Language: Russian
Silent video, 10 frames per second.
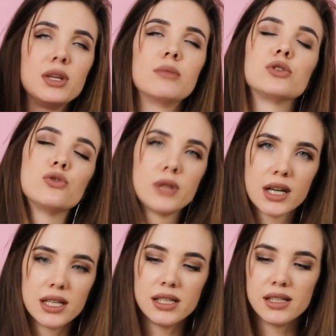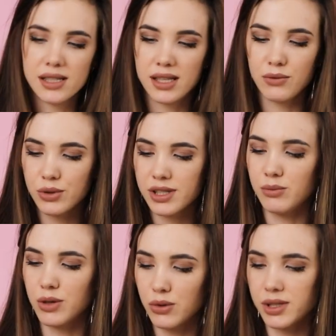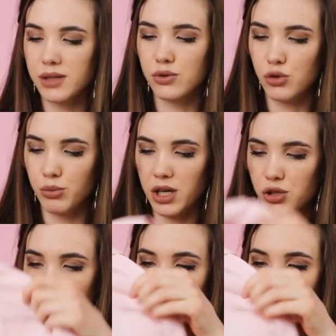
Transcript: и мне безумно хотелось давно себе розовую рубашку.